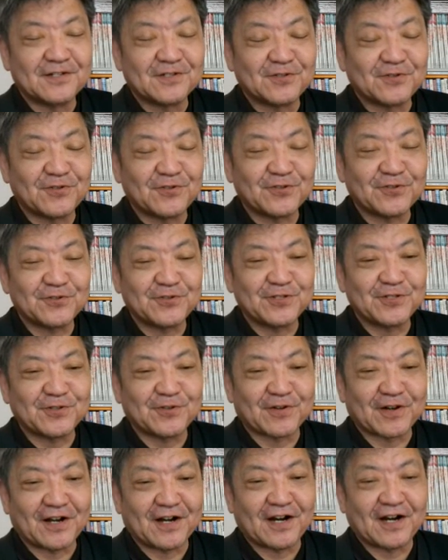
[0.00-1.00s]
そういう意
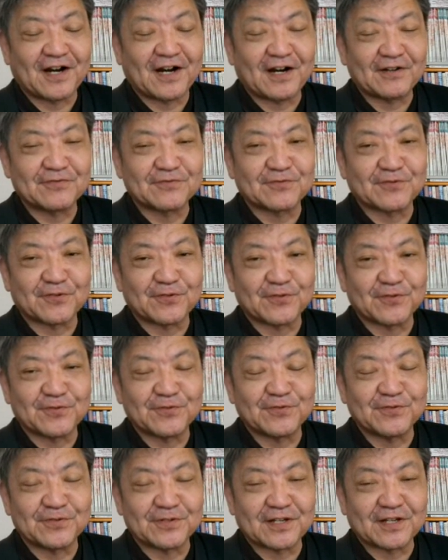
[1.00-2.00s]
図があるとい
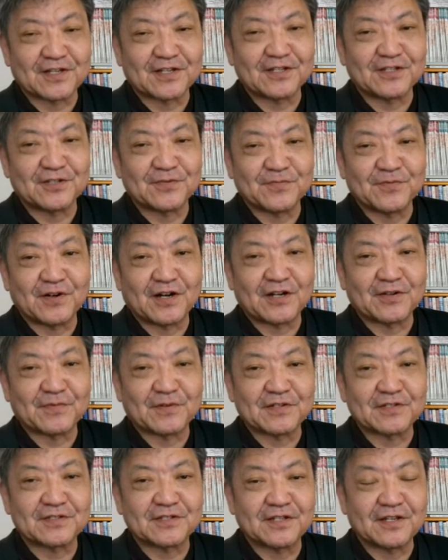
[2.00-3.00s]
うふうな記事もあり
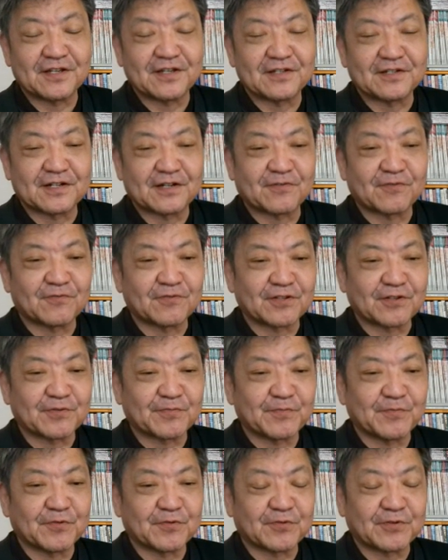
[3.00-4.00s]
まして、一回ここで
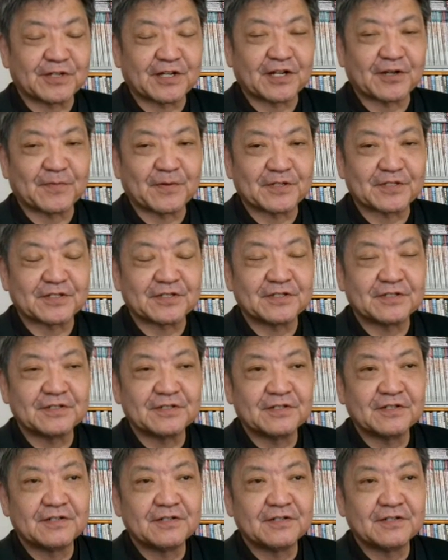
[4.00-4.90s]
もう取り上げました。